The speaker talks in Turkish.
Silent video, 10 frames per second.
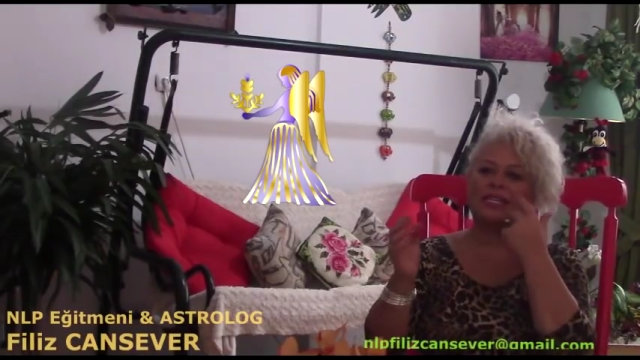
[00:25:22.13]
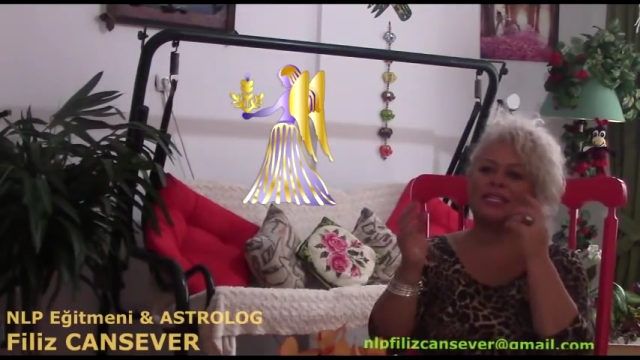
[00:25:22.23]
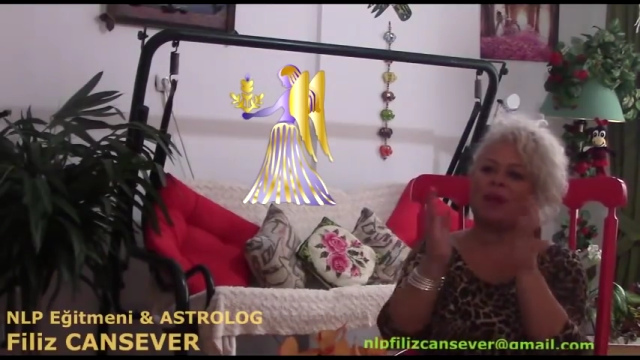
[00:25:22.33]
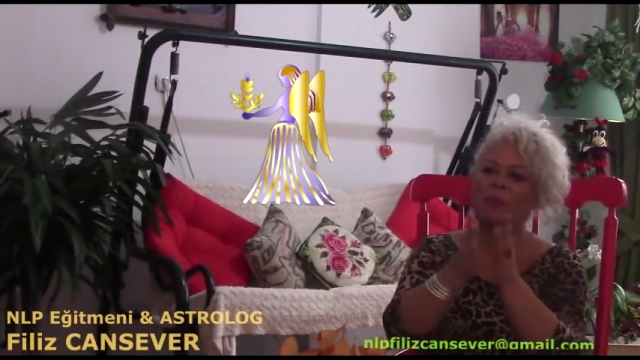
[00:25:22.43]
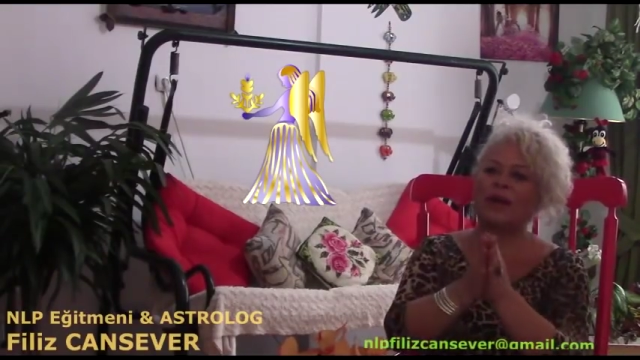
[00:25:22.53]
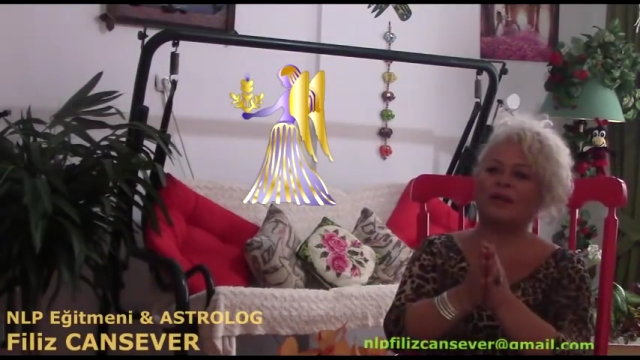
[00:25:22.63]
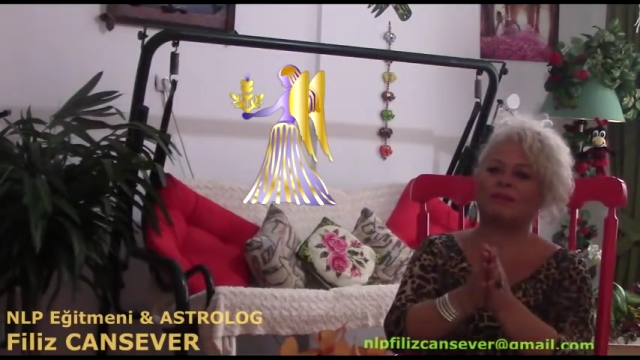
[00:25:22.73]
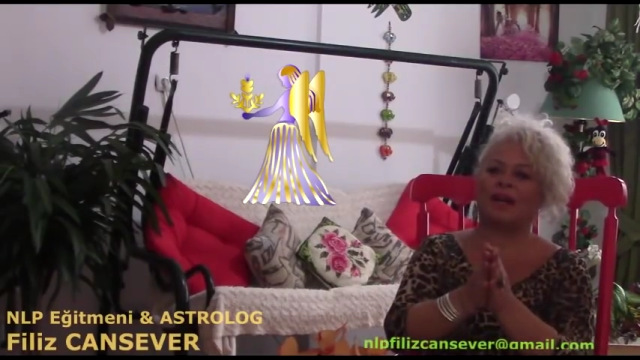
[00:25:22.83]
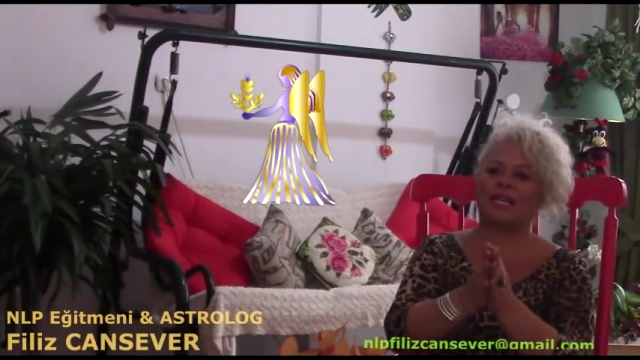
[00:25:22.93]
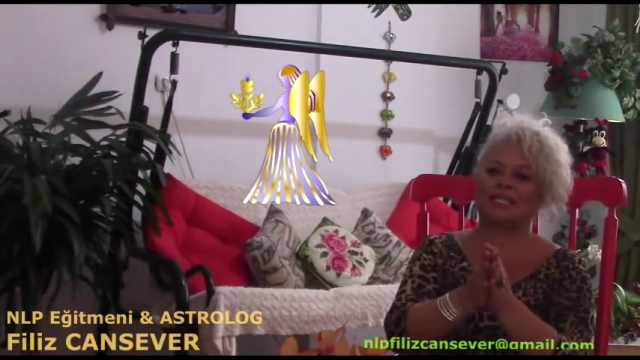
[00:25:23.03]

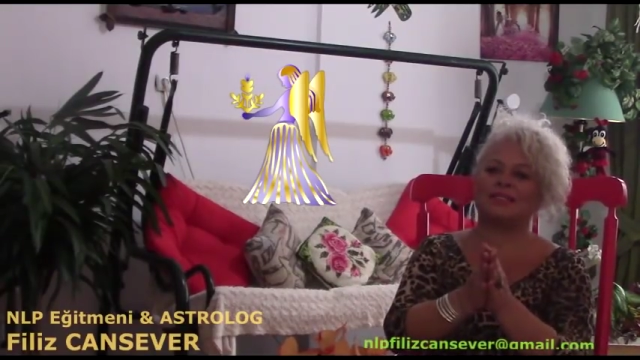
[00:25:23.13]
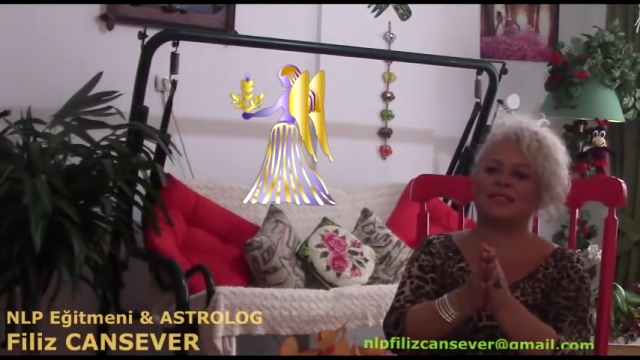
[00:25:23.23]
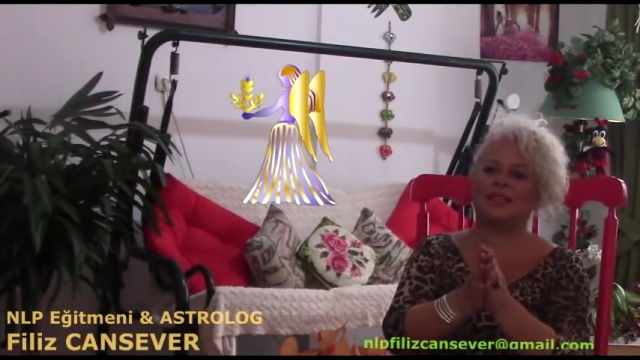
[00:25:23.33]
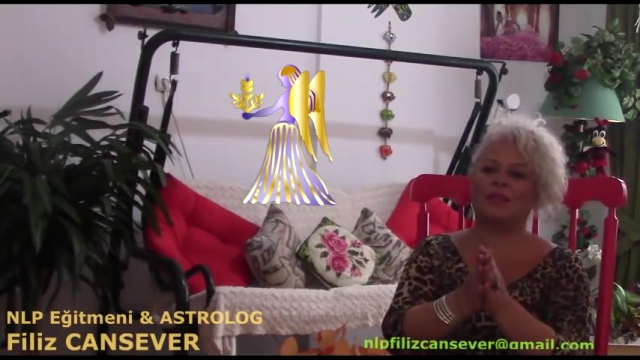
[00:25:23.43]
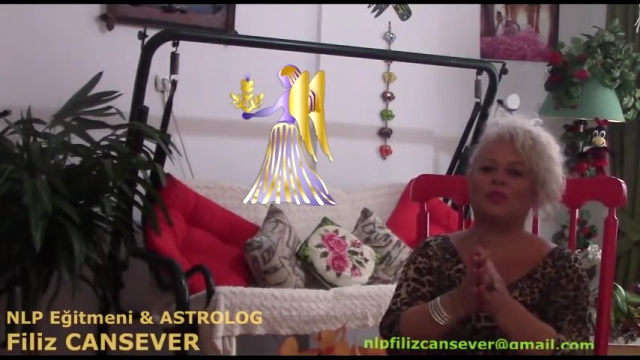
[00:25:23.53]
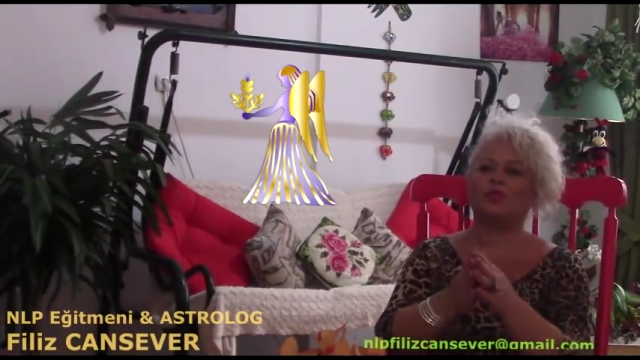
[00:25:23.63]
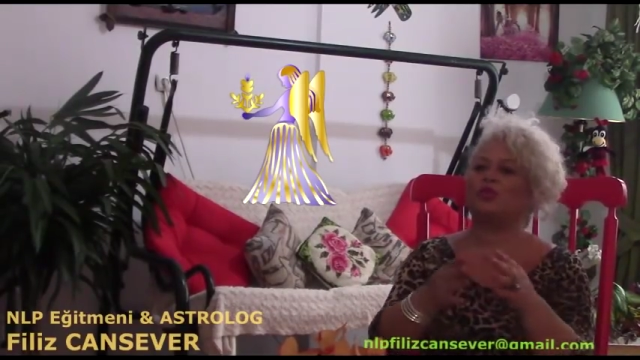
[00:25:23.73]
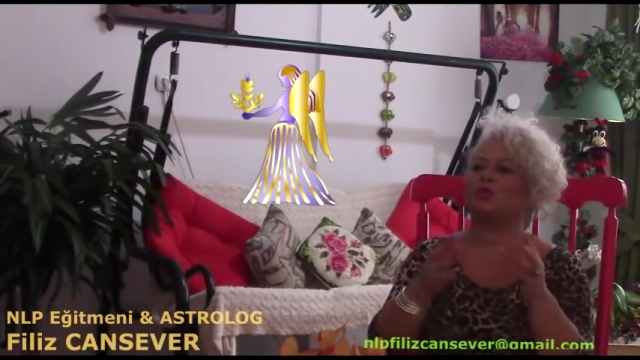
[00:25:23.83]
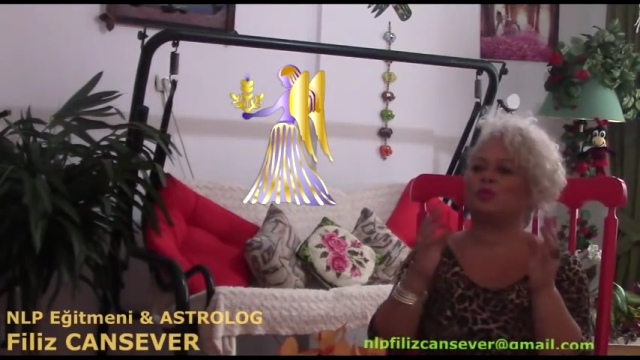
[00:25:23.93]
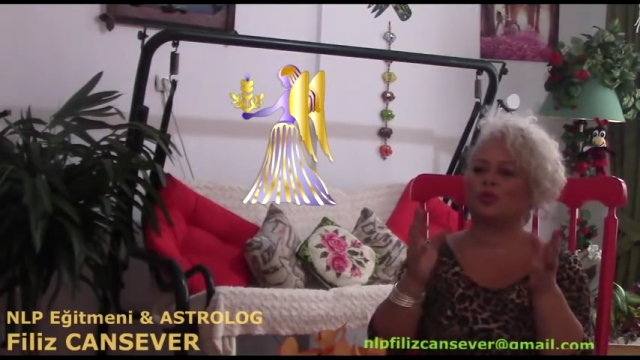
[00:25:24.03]
yaparım aslında diye
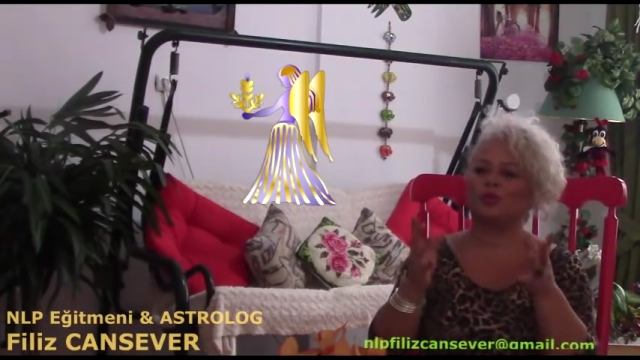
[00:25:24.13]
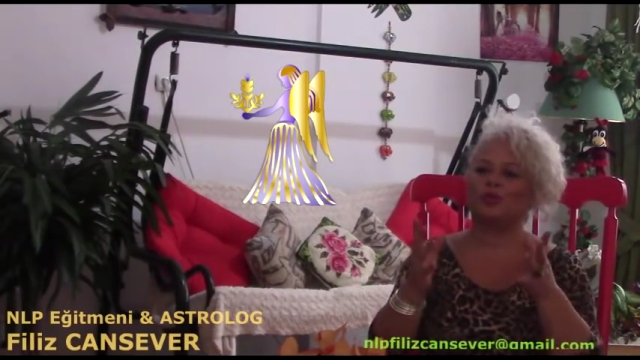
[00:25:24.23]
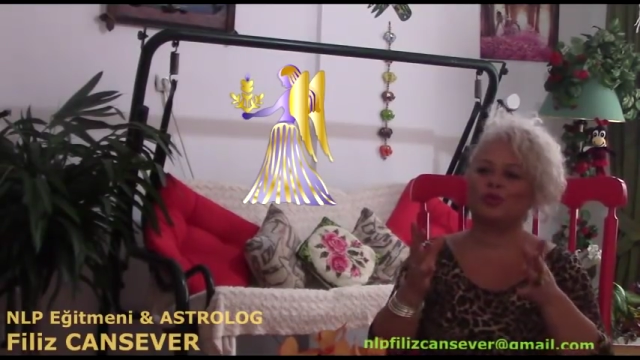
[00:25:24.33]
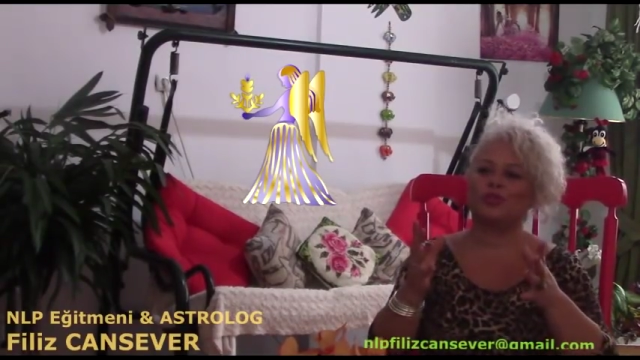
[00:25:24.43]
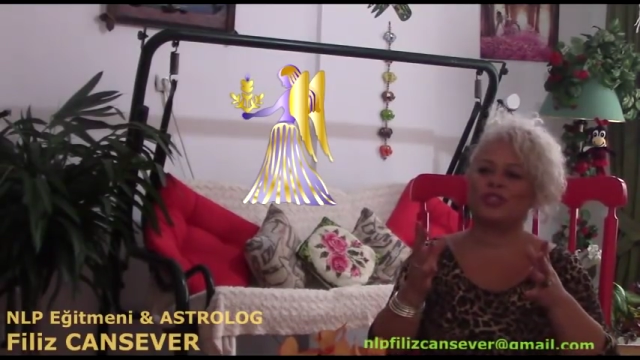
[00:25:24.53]
konuşup durduğumuz